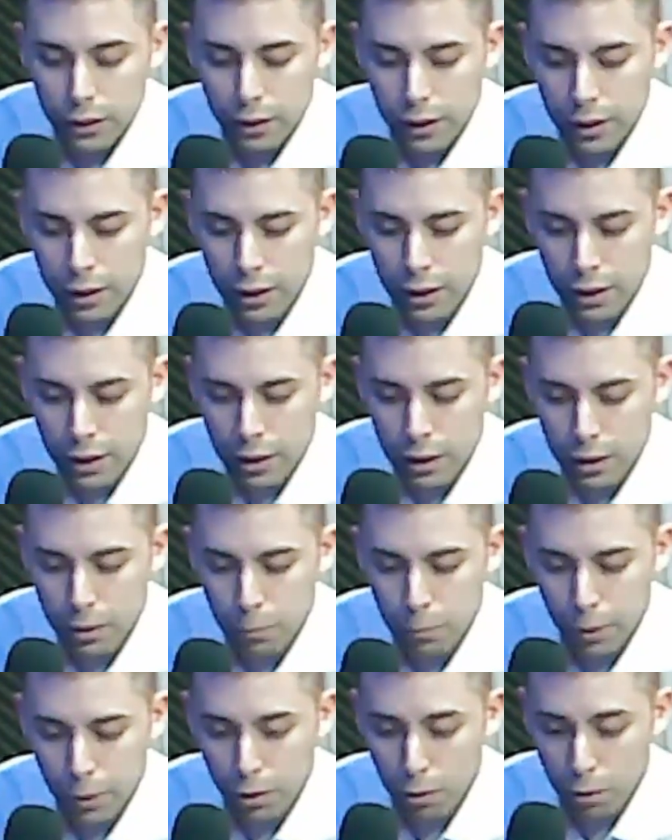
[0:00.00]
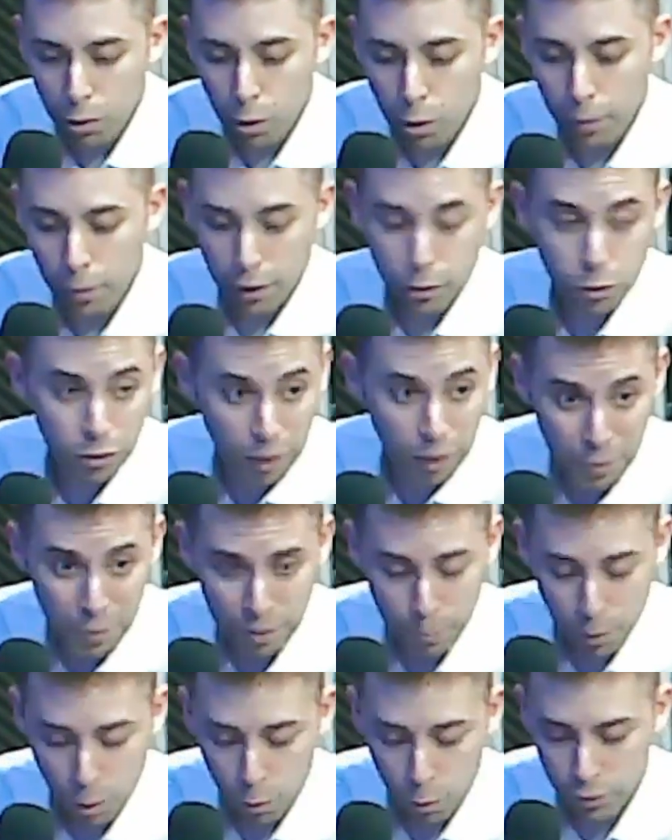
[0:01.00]
y bueno, esto también
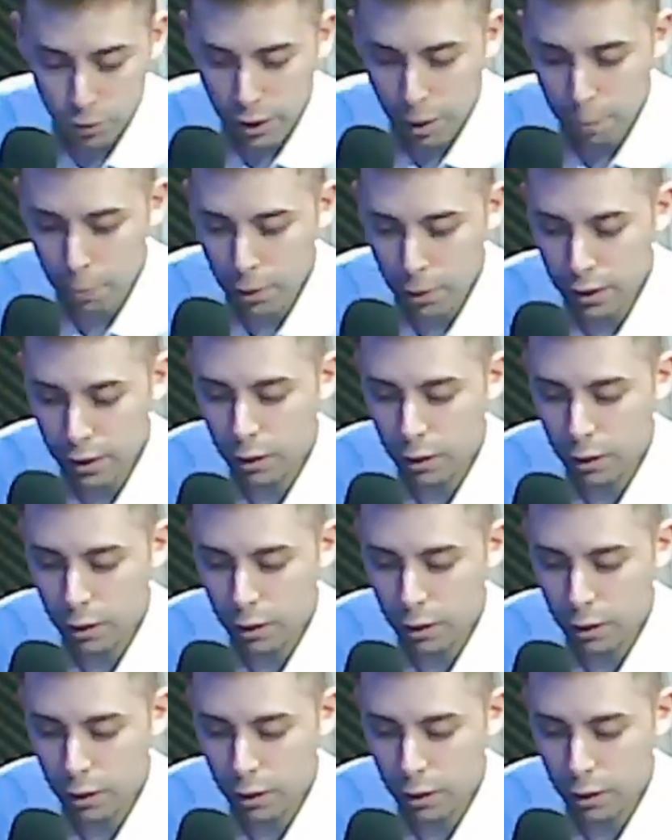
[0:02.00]
se produce después